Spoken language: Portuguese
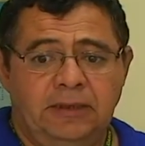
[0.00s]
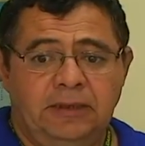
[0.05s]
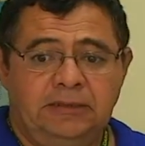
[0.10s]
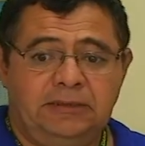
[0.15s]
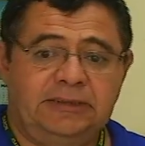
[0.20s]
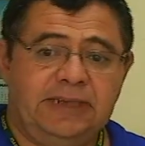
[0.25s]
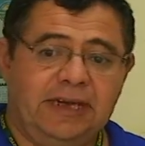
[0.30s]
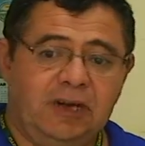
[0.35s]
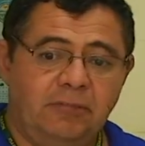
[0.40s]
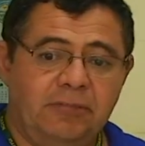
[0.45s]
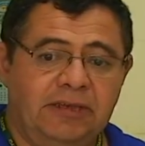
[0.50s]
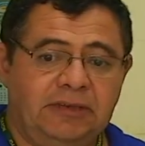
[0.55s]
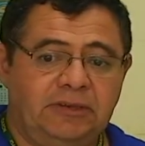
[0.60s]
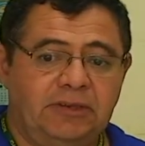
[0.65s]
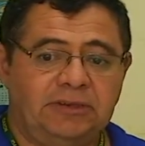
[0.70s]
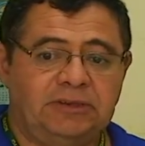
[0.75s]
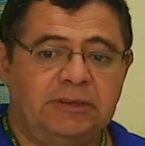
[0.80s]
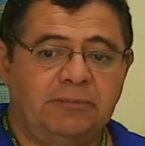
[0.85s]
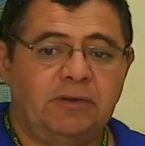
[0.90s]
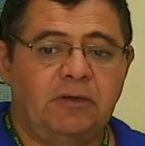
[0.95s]
Geralmente
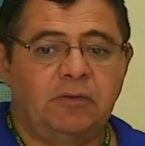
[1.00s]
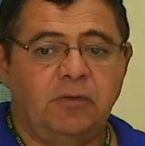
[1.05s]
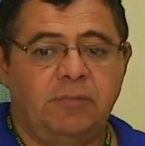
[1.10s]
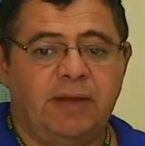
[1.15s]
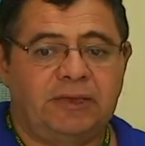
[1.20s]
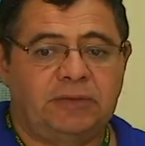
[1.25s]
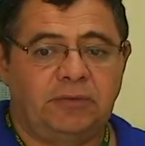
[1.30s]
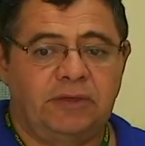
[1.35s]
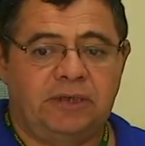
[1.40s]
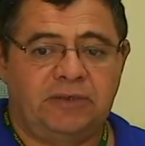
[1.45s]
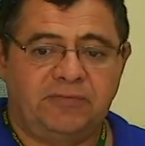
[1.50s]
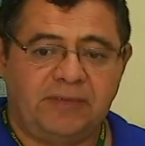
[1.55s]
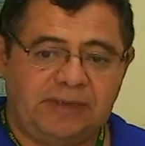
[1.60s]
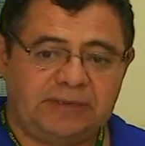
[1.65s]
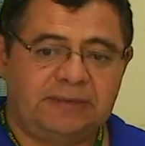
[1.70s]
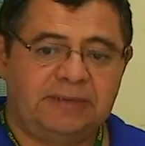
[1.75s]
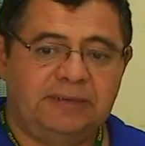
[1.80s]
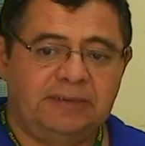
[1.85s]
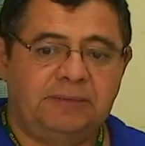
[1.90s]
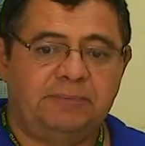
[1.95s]
nós temos uma cobertura de
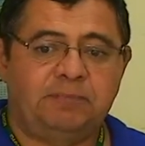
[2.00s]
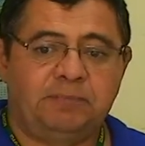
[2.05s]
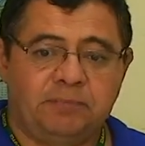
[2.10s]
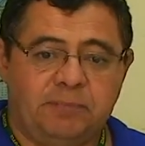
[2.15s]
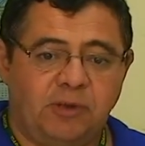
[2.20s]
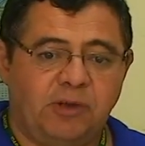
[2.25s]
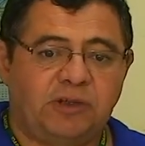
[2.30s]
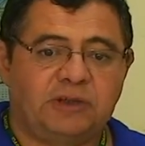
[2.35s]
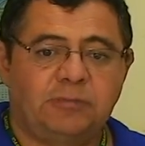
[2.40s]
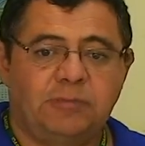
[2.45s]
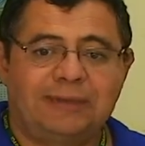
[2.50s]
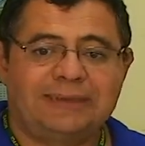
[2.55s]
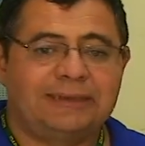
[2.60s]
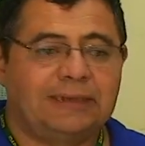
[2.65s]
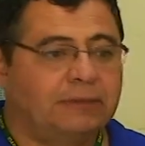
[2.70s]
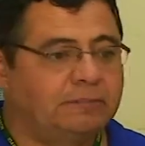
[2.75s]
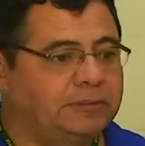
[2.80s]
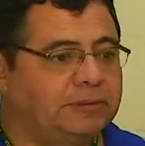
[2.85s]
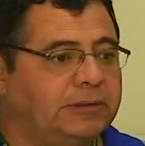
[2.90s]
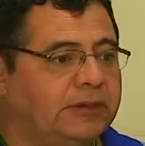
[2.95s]
vacina próxima a
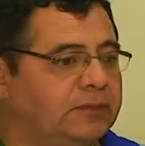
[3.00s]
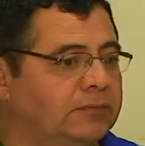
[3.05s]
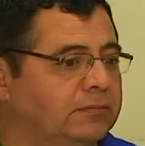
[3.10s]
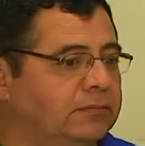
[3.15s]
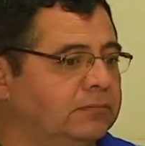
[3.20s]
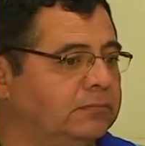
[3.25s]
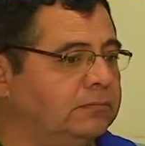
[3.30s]
100%.